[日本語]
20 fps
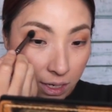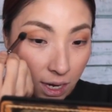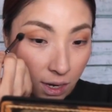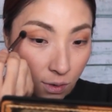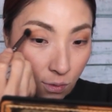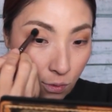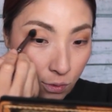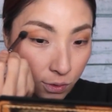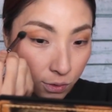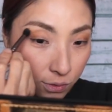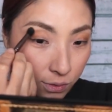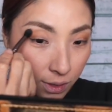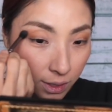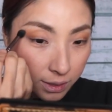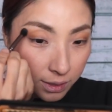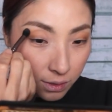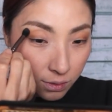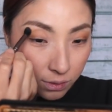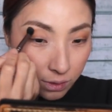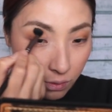過呼吸に
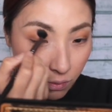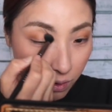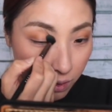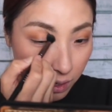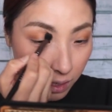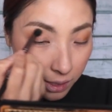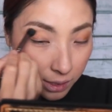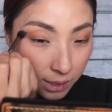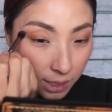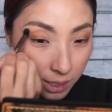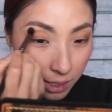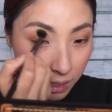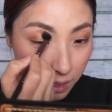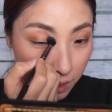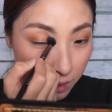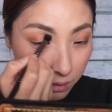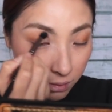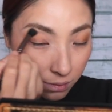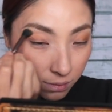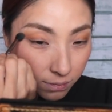なってるって分かんないんだ
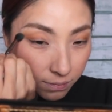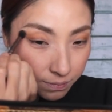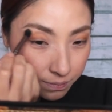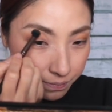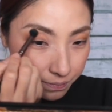けど、